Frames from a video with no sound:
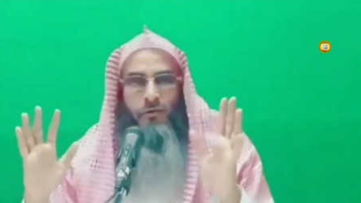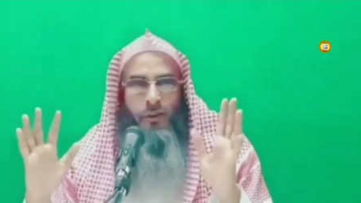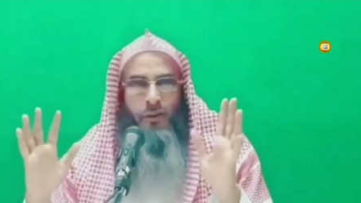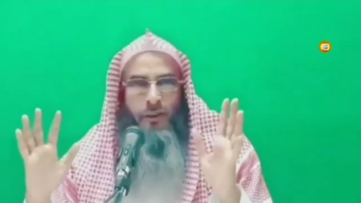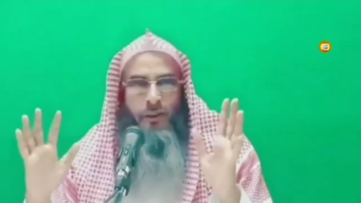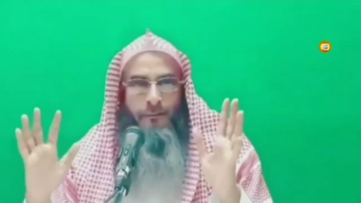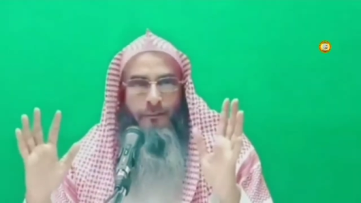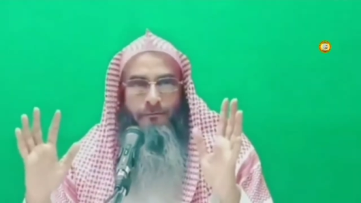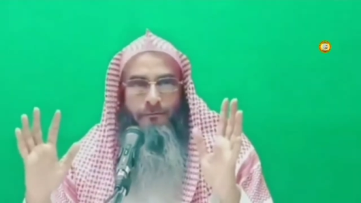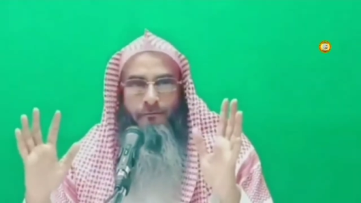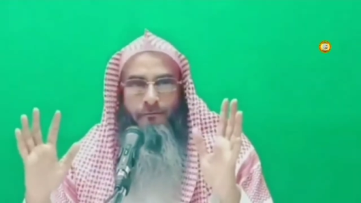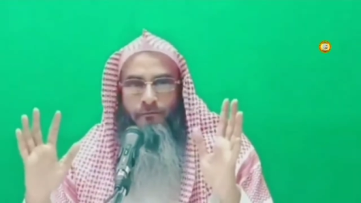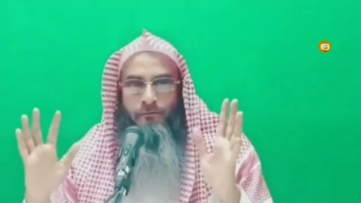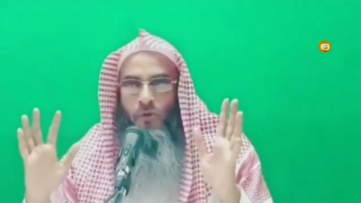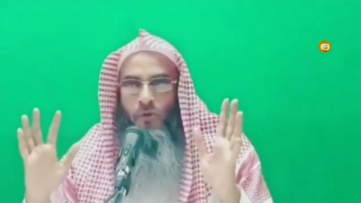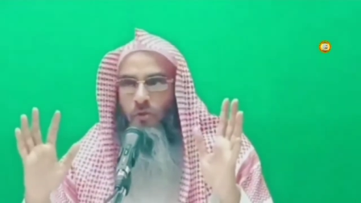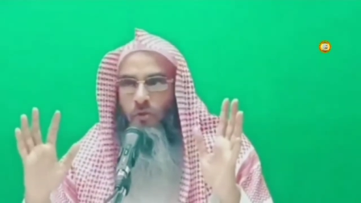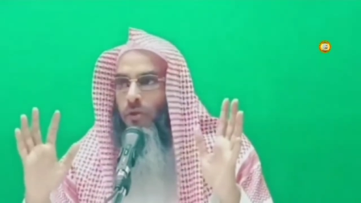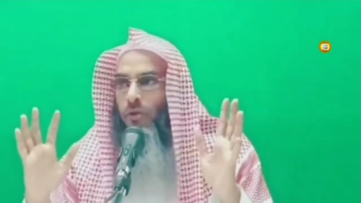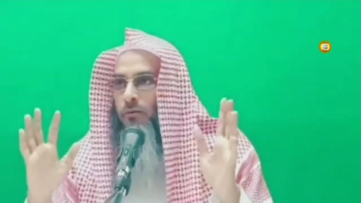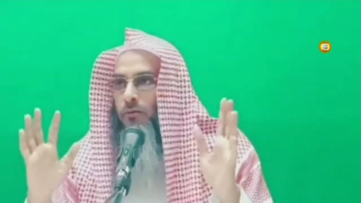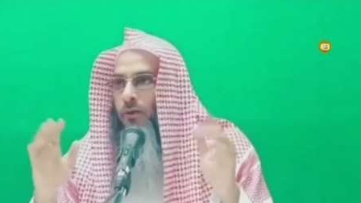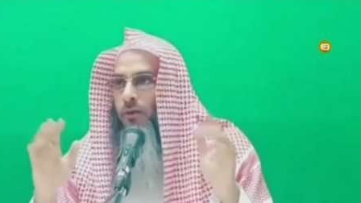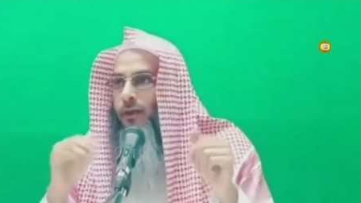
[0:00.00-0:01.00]
দিলেন
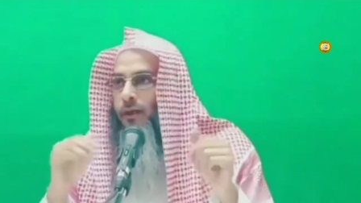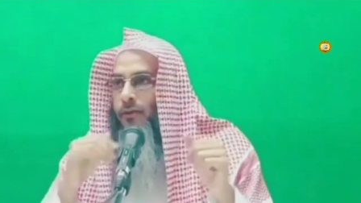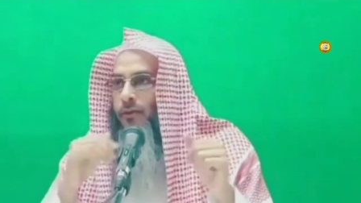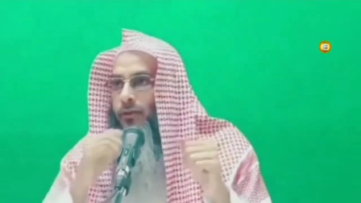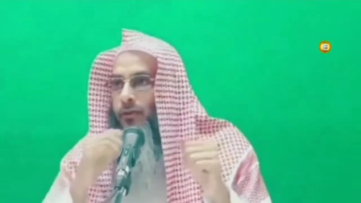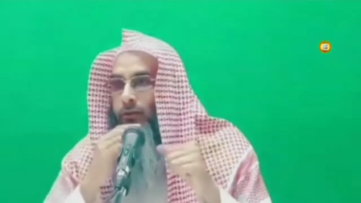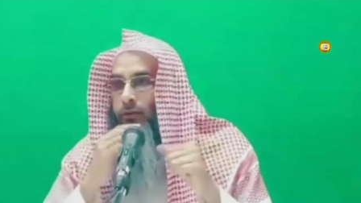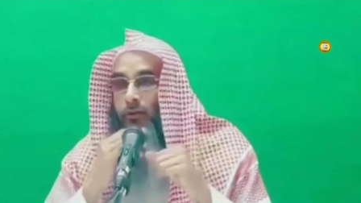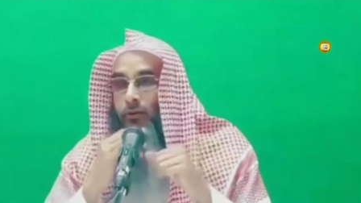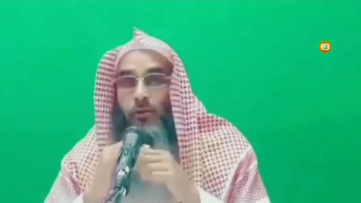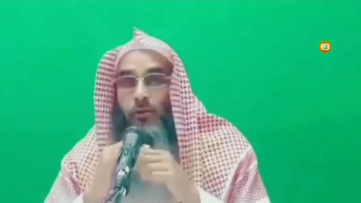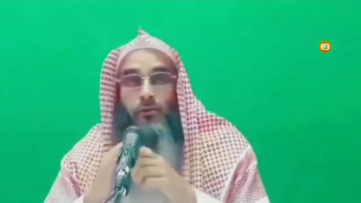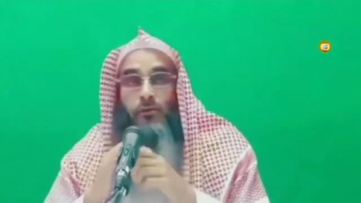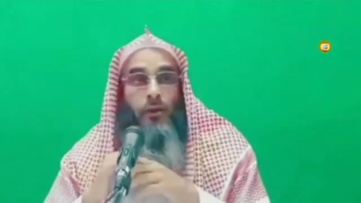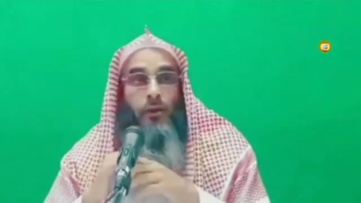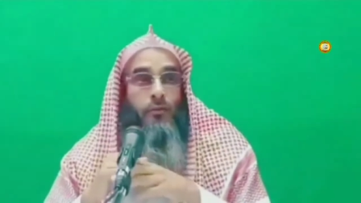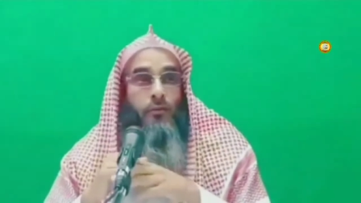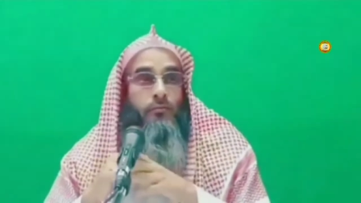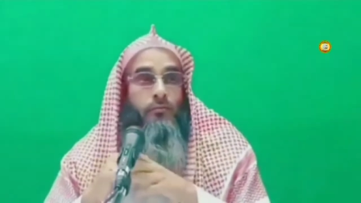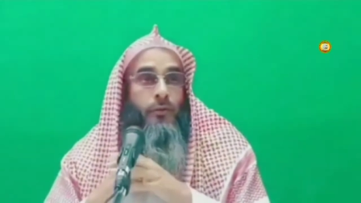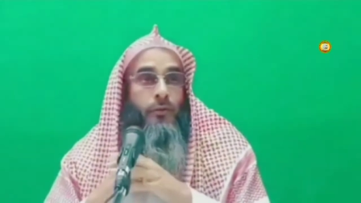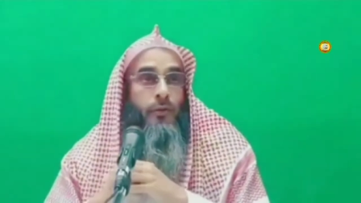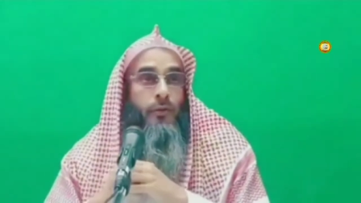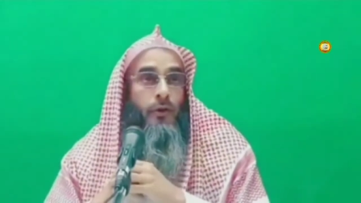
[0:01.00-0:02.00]
সুরা তো হাতে রয়েছে
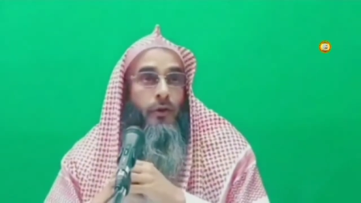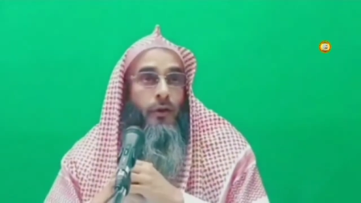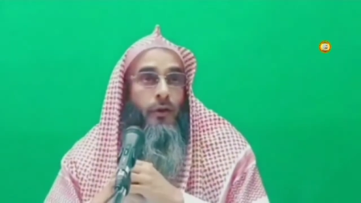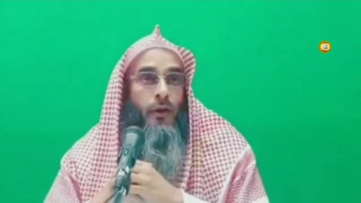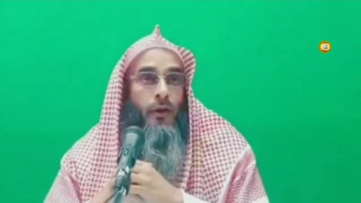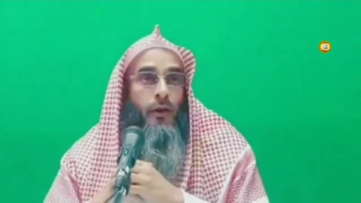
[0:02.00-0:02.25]
তারপরে